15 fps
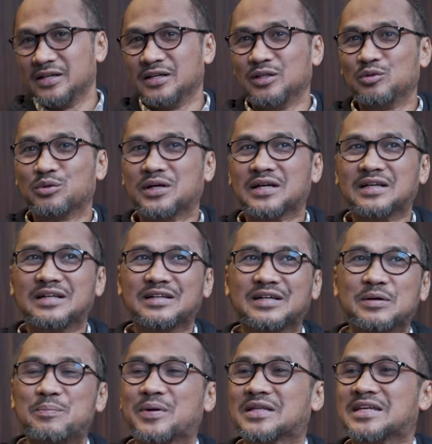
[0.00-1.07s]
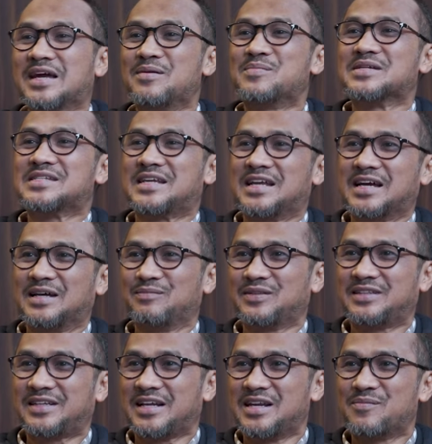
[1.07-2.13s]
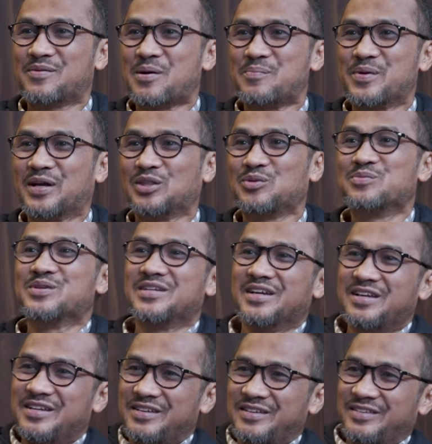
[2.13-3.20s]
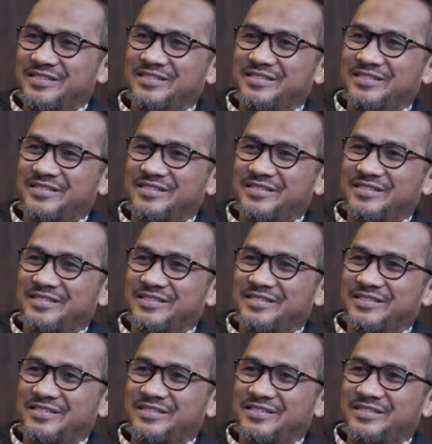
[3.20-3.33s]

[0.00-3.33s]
itu kan kepercayaan masyarakat terhadap KPK itu menjadi